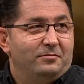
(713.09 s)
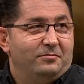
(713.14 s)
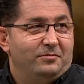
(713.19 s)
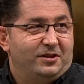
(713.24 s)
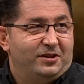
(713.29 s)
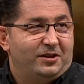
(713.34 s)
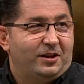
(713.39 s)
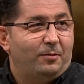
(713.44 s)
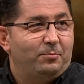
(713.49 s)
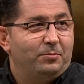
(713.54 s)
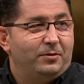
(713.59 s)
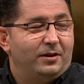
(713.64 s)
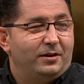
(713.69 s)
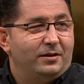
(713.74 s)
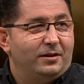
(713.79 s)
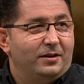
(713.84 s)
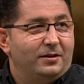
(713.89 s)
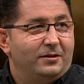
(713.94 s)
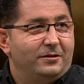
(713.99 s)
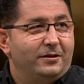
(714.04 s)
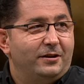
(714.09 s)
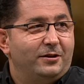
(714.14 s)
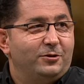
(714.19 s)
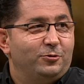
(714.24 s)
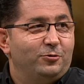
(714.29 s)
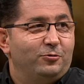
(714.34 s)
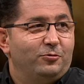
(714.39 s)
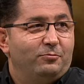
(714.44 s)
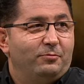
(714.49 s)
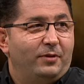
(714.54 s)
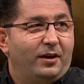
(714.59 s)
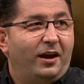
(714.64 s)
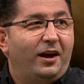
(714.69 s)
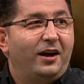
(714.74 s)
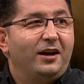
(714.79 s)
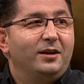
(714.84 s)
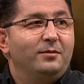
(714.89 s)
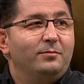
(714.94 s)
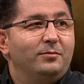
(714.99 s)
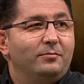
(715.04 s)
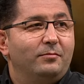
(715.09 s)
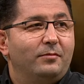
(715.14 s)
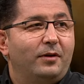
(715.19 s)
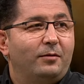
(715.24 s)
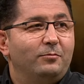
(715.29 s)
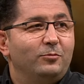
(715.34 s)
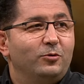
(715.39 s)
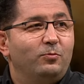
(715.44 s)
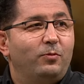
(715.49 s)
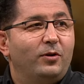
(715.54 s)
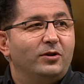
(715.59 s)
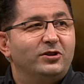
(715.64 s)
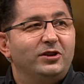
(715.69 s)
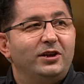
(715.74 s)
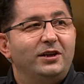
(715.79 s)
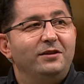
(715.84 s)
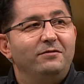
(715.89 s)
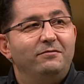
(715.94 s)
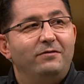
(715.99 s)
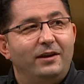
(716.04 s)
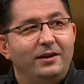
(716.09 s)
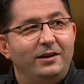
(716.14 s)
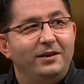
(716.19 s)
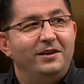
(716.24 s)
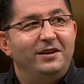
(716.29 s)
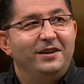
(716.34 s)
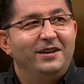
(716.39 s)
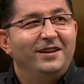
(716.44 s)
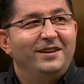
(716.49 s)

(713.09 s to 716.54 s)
kitapların adı da şu Menakıb-ı Mahmut Paşa'yı Veli.